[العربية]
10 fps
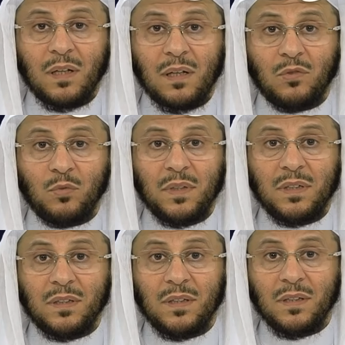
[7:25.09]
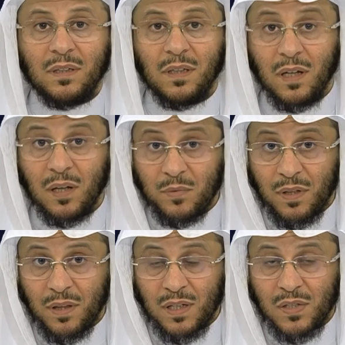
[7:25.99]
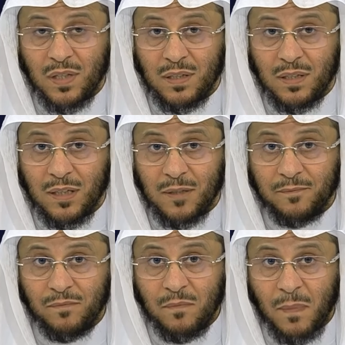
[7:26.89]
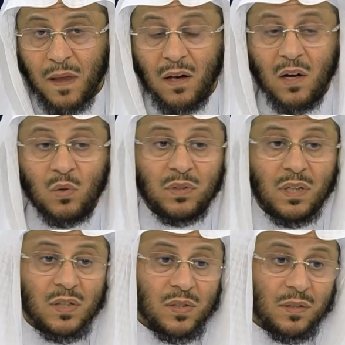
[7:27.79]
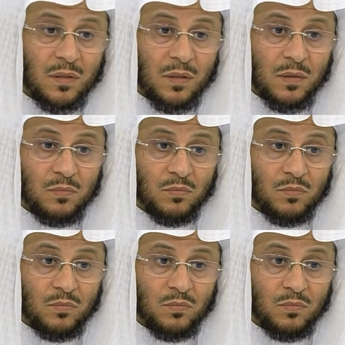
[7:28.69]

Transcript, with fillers: الله تبيت النية الخبيثة السيئة أو تقصد آه،